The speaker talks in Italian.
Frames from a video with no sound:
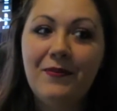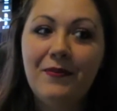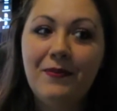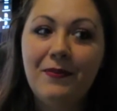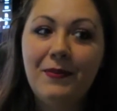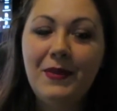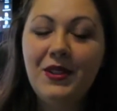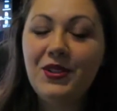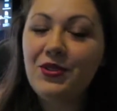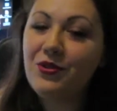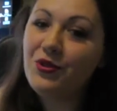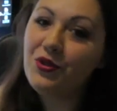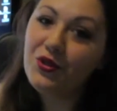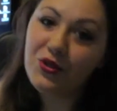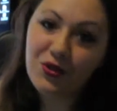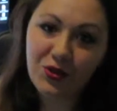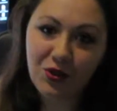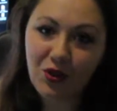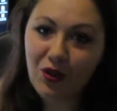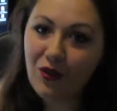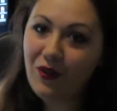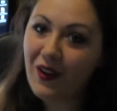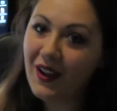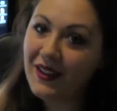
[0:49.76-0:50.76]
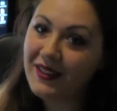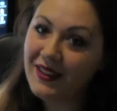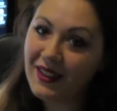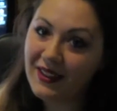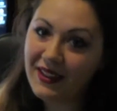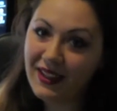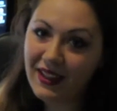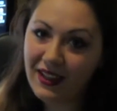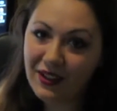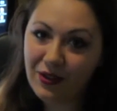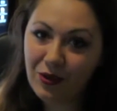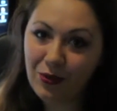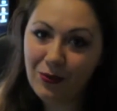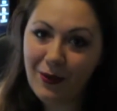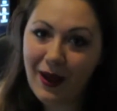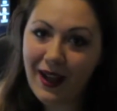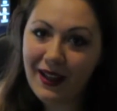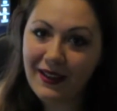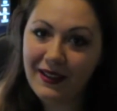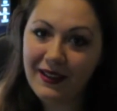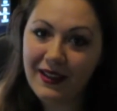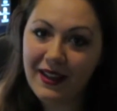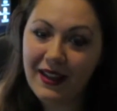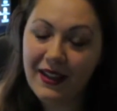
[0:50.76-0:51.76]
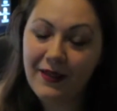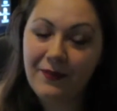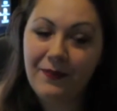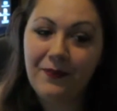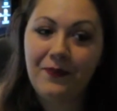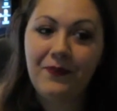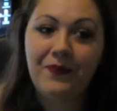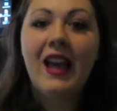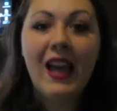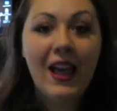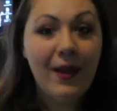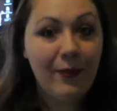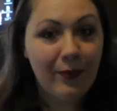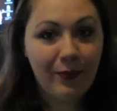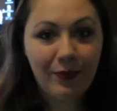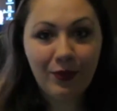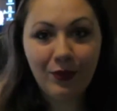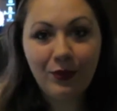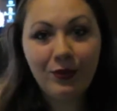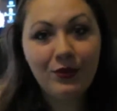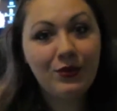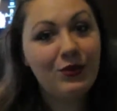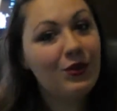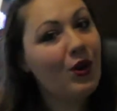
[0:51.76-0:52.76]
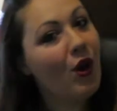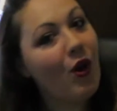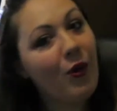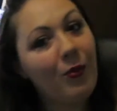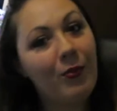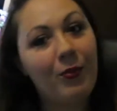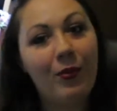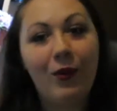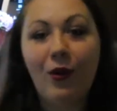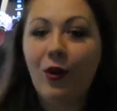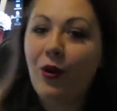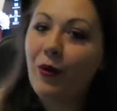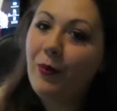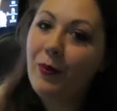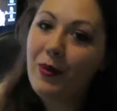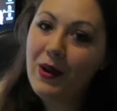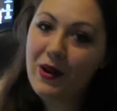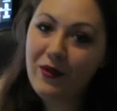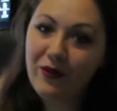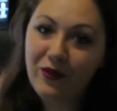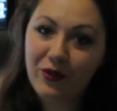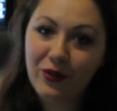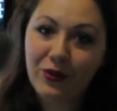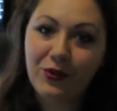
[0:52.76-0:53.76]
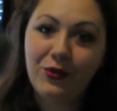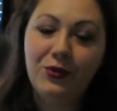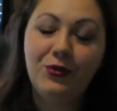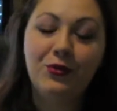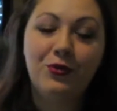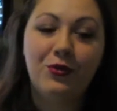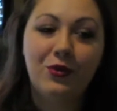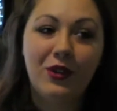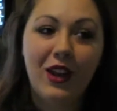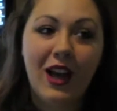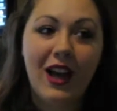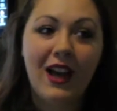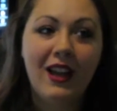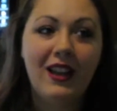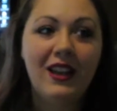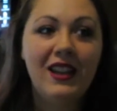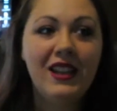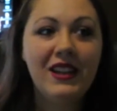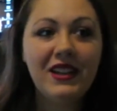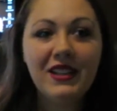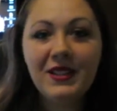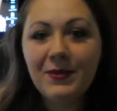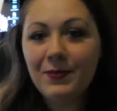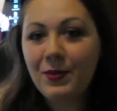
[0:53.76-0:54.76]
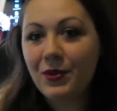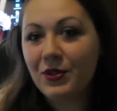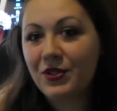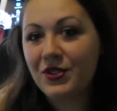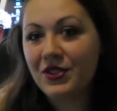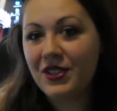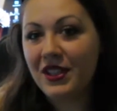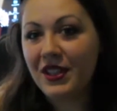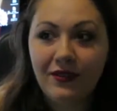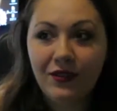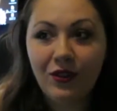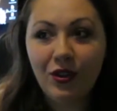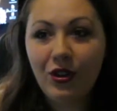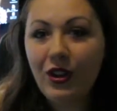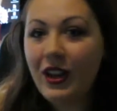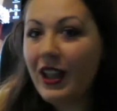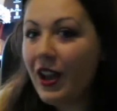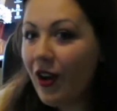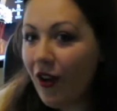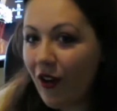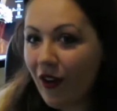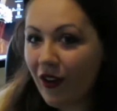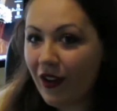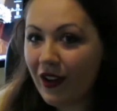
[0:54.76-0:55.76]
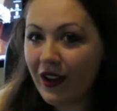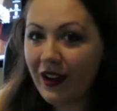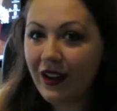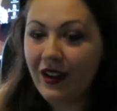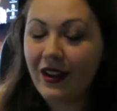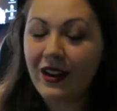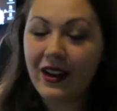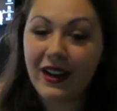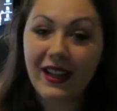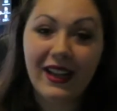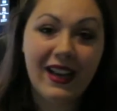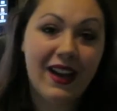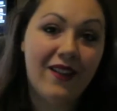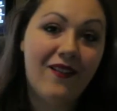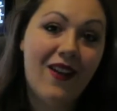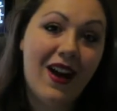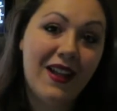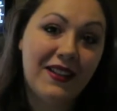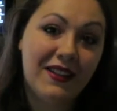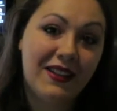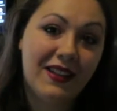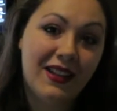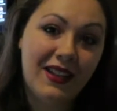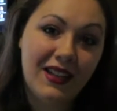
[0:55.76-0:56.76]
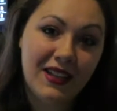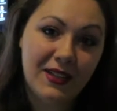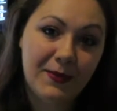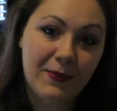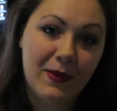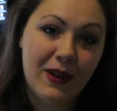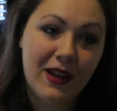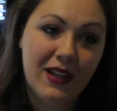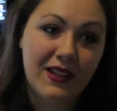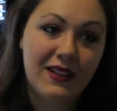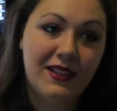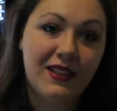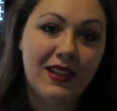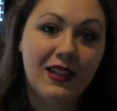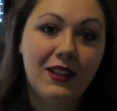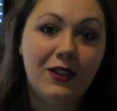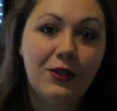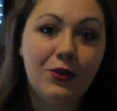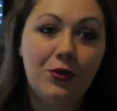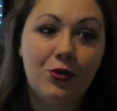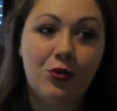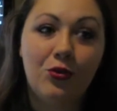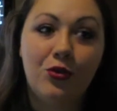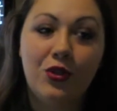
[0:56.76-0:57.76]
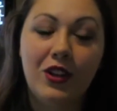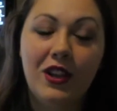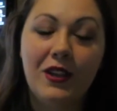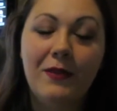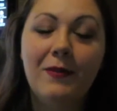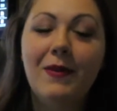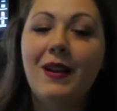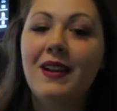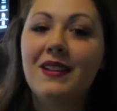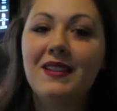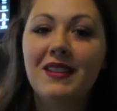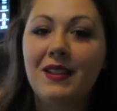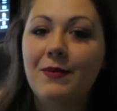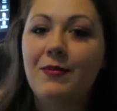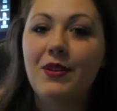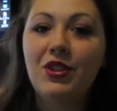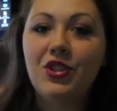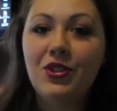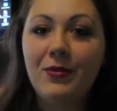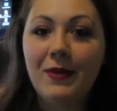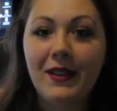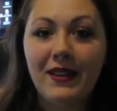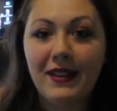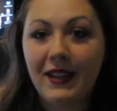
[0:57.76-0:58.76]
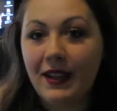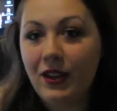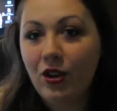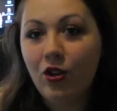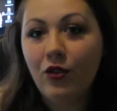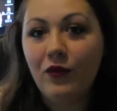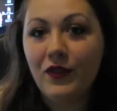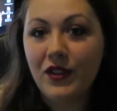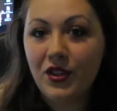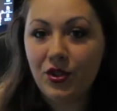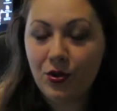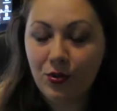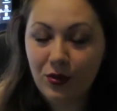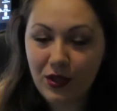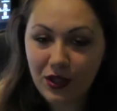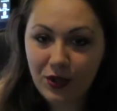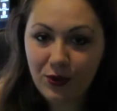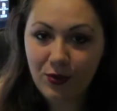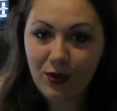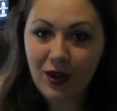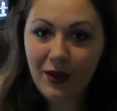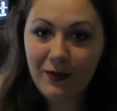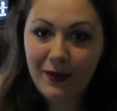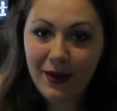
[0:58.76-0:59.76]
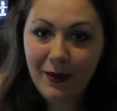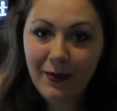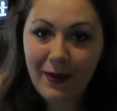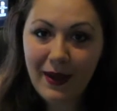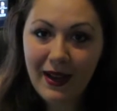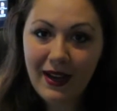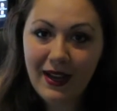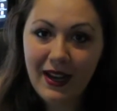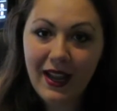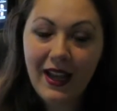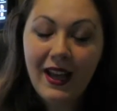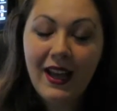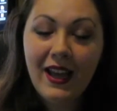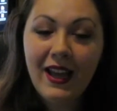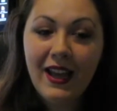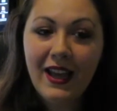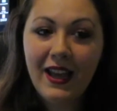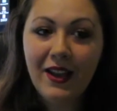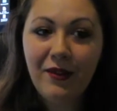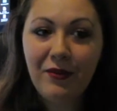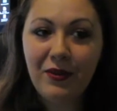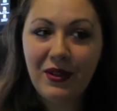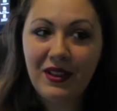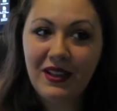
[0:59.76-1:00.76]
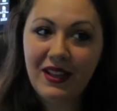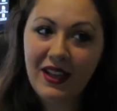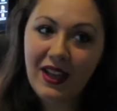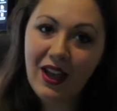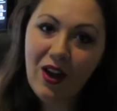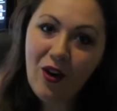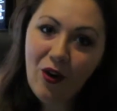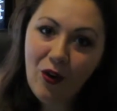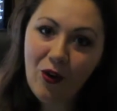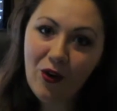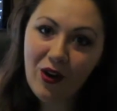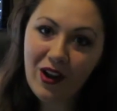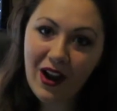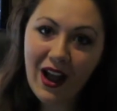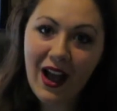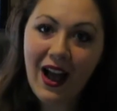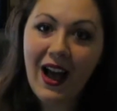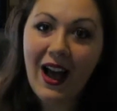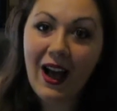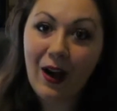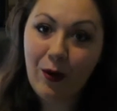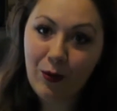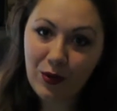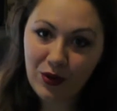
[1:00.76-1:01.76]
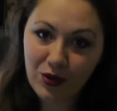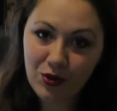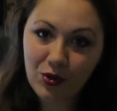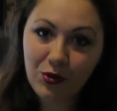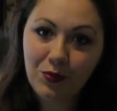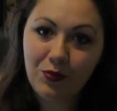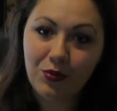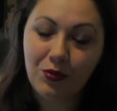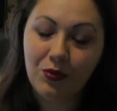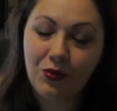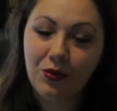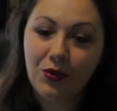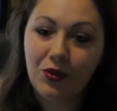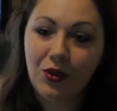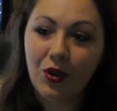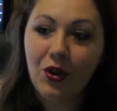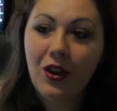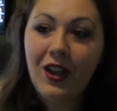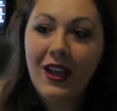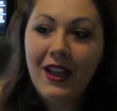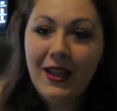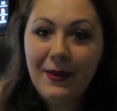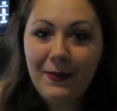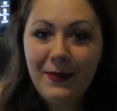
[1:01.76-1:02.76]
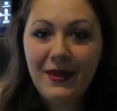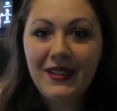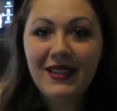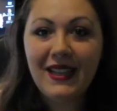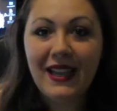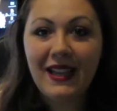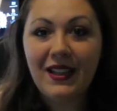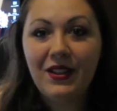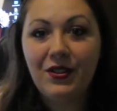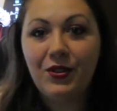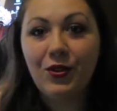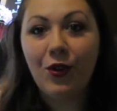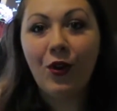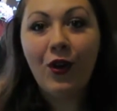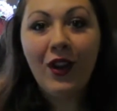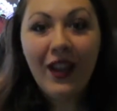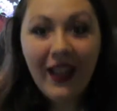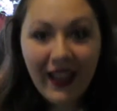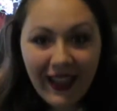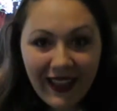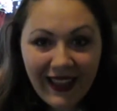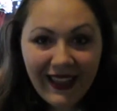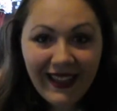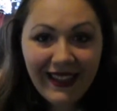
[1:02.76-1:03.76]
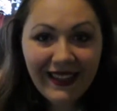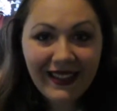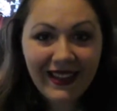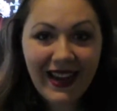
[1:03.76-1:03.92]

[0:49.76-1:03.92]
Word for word: mi sono solo fatta delle domande e purtroppo, per fortuna, le risposte non le ho eh, ricavate dalle esperienze altrui, ma semplicemente le ho vissute sulla mia pelle e quindi ora, a questo punto, mi sento in